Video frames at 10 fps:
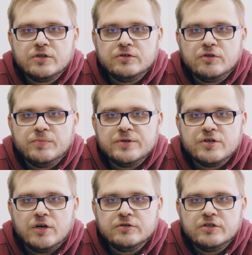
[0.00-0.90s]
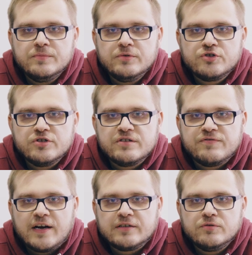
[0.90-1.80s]
tygodniku będzie o tym, czy
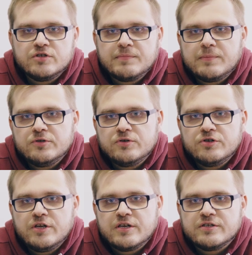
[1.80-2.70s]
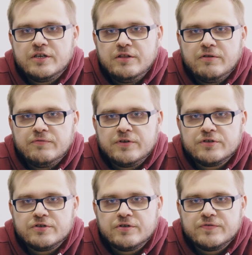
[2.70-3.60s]
z faktu, że mamy do czynienia z inną
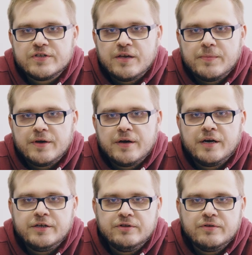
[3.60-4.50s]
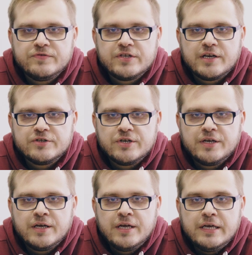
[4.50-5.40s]
większością w Sejmie, a inną w
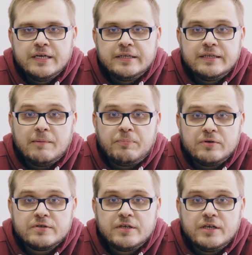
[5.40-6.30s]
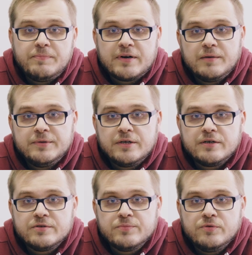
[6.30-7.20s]
Senacie, dla Polski i
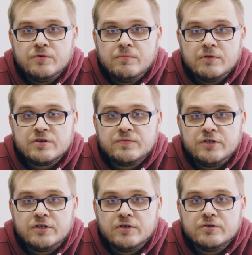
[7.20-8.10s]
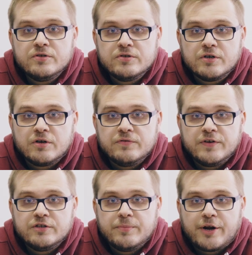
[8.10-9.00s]
parlamentaryzmu może wyniknąć
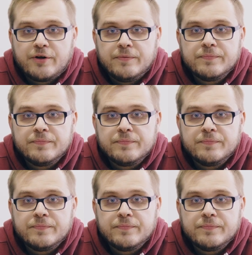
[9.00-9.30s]
cokolwiek dobrego.